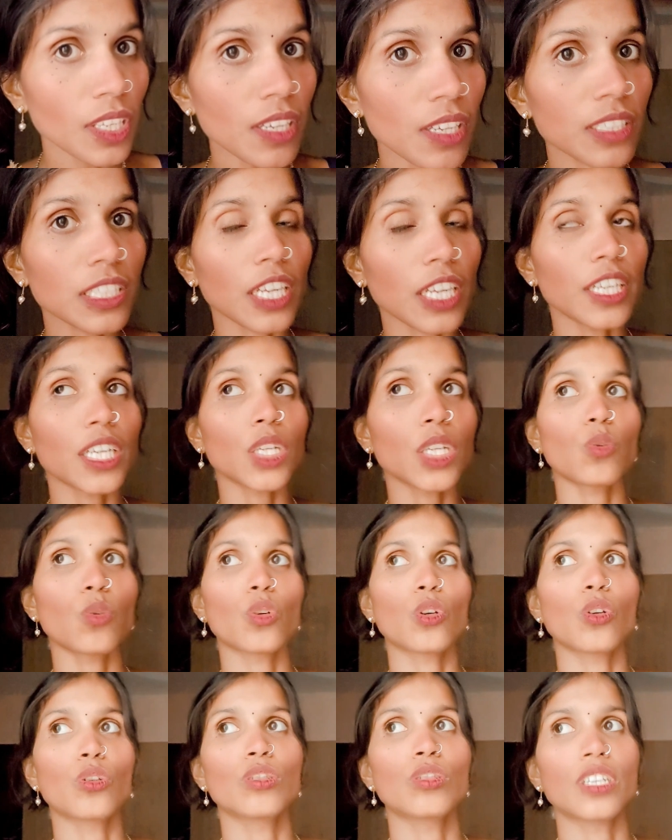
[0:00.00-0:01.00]
தண்டனை
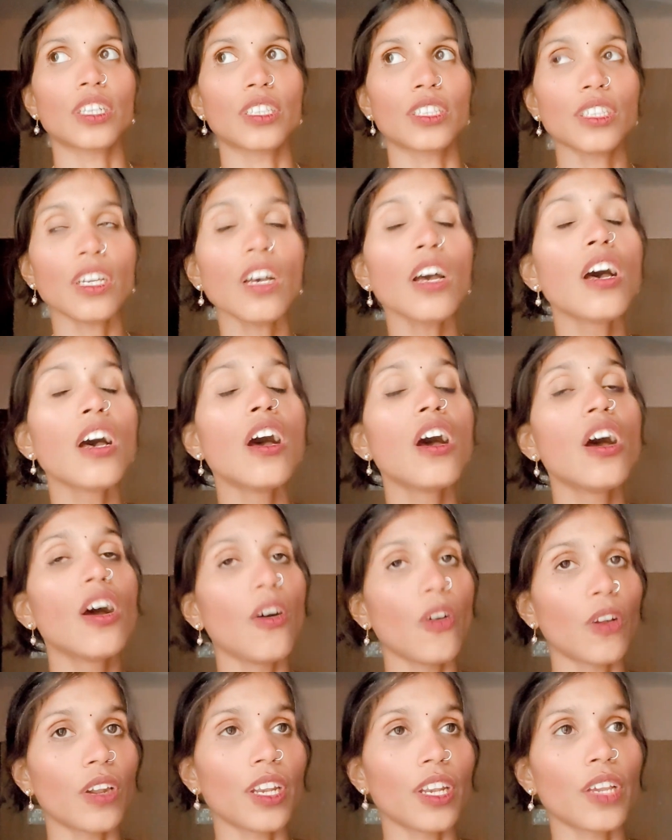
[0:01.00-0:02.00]
கொடுக்கணும்னு நினச்சா
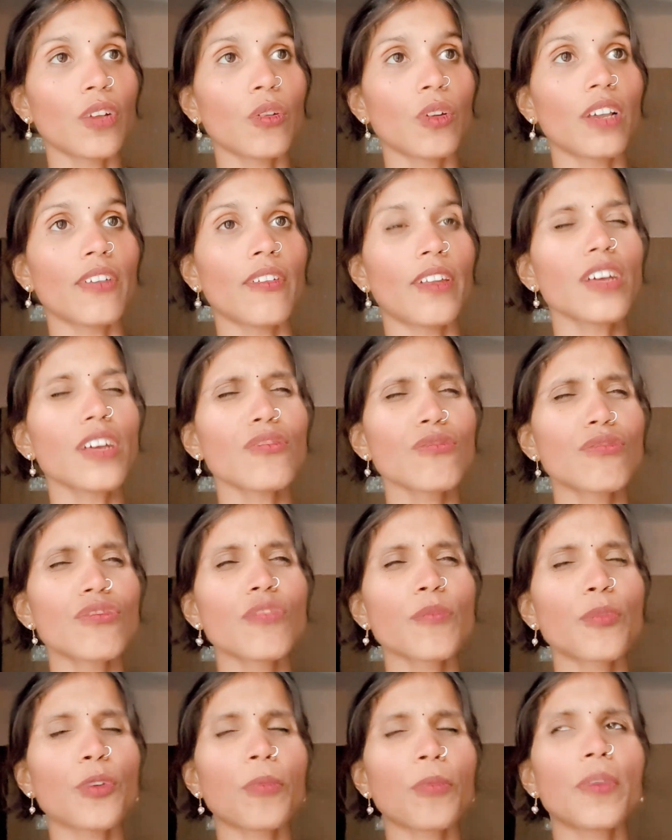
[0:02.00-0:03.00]
உடனே கொடுக்க வேணாம்
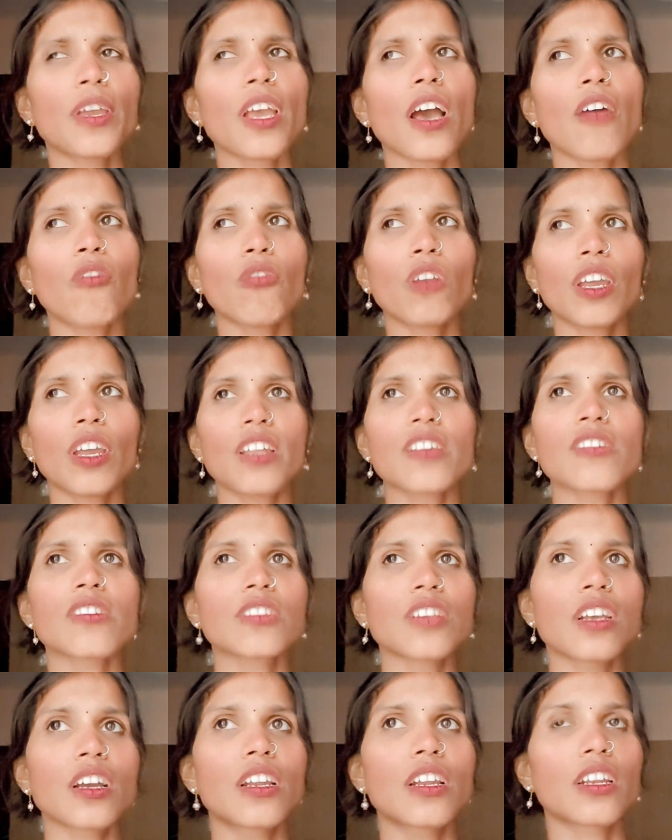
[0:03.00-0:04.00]
கொஞ்சம் பொறுமையாக அவங்க என்ன
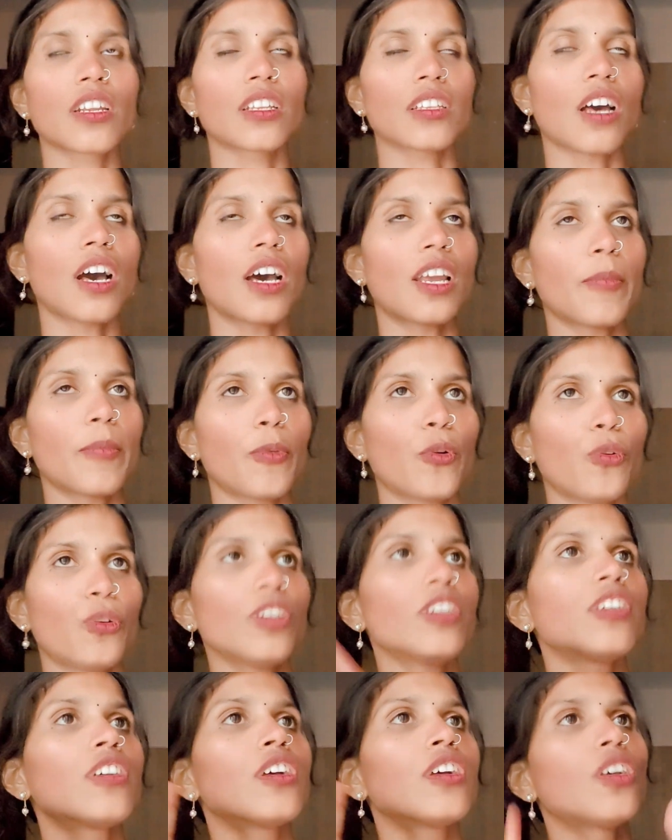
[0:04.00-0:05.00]
செஞ்சாங்கன்றதை ஆற
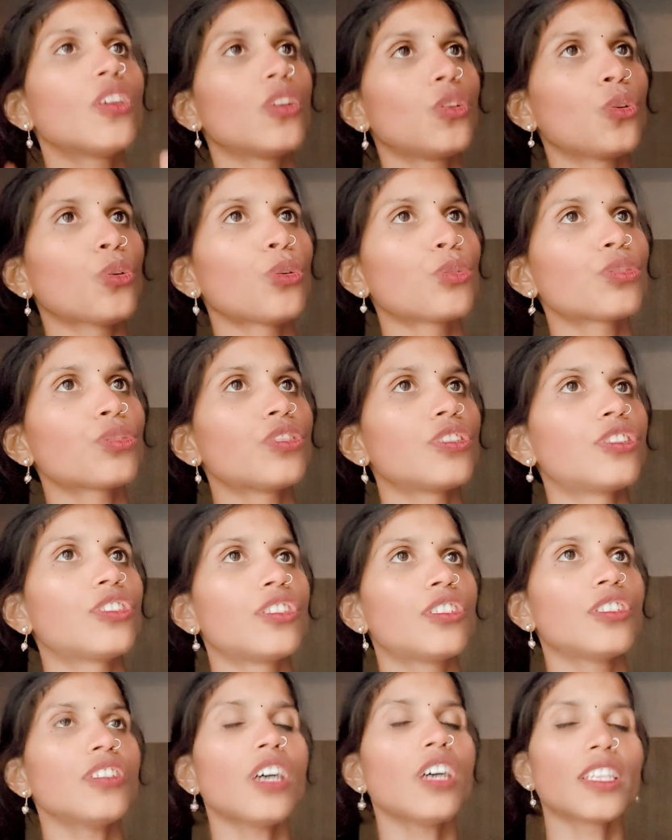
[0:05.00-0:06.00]
போட்டு
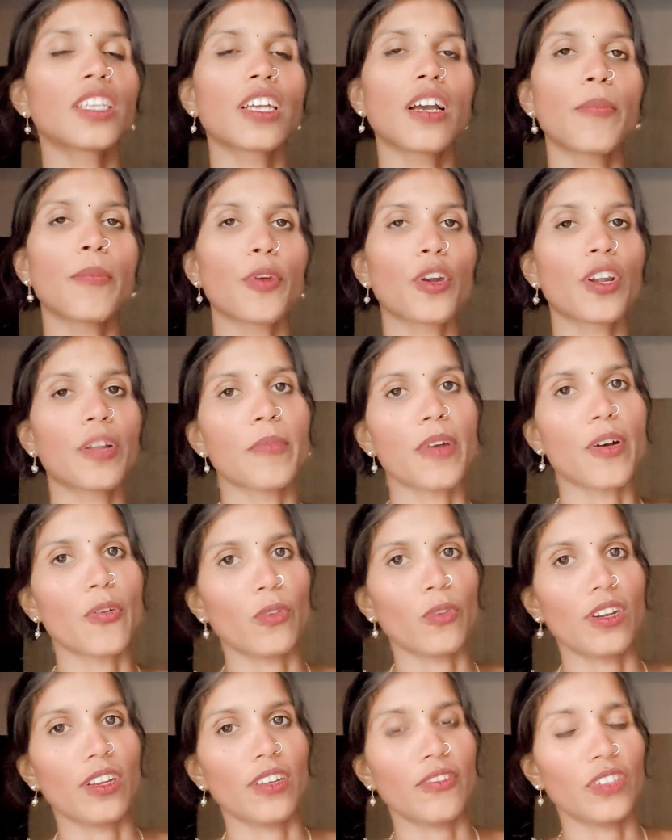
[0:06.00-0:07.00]
யோசிச்சுட்டு அதுக்கப்புறம் நம்ம
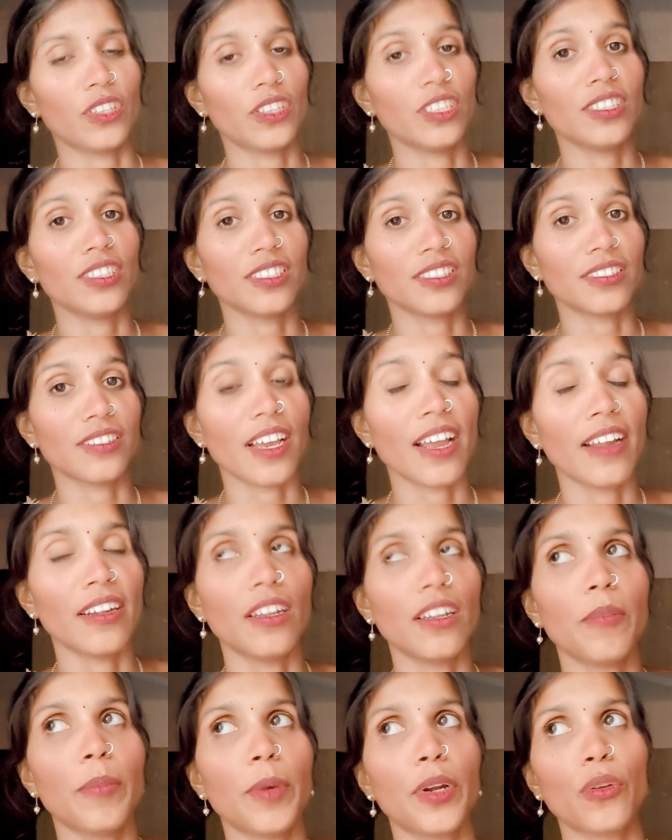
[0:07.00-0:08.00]
அவங்கள வந்து
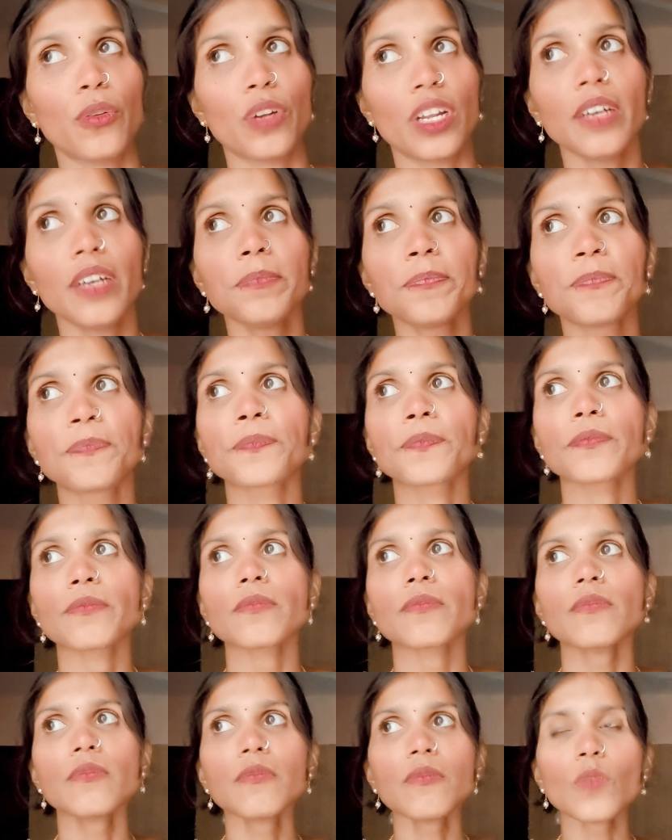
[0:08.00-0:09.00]
ஹேண்டில் பண்ணோன்னா
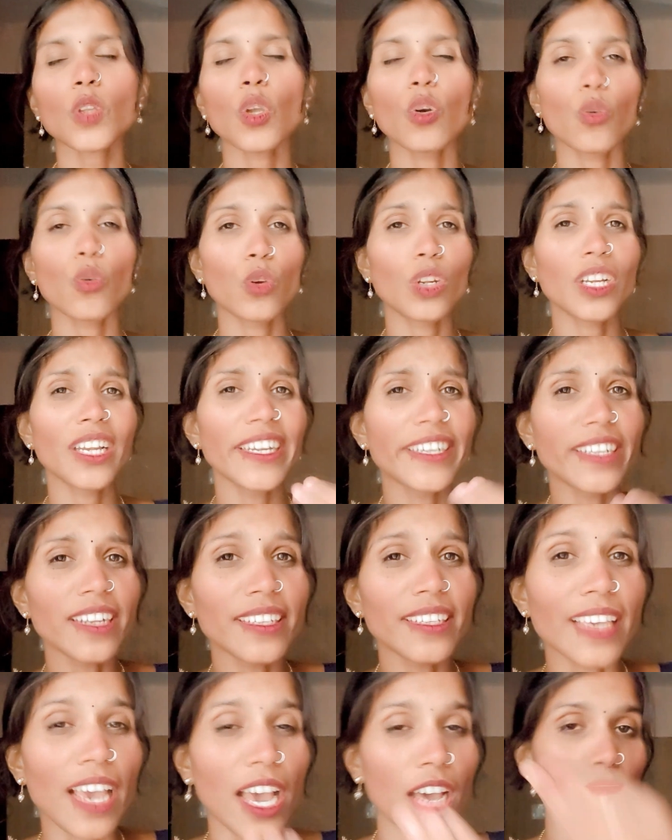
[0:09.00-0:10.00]
ஒரு
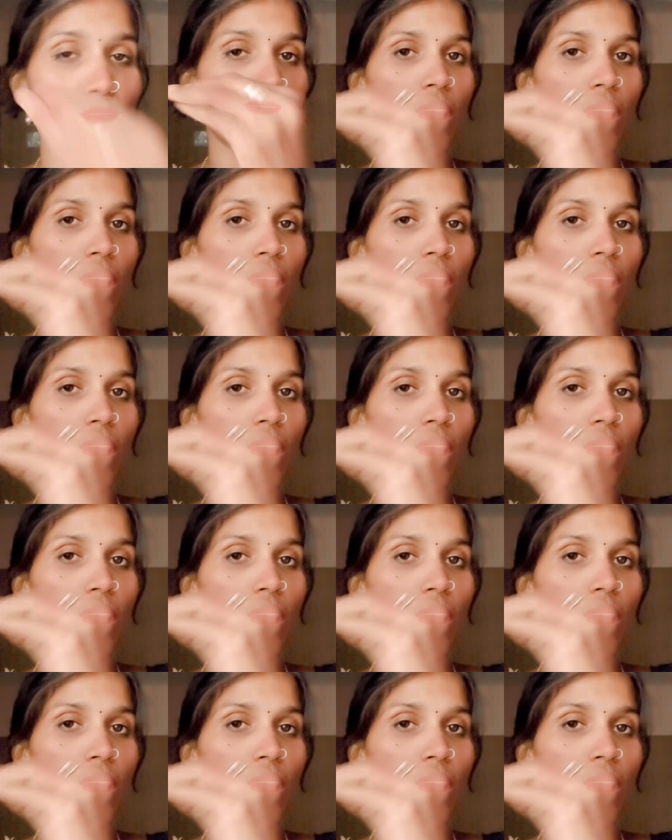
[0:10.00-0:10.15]
லிட்டில் கேரோட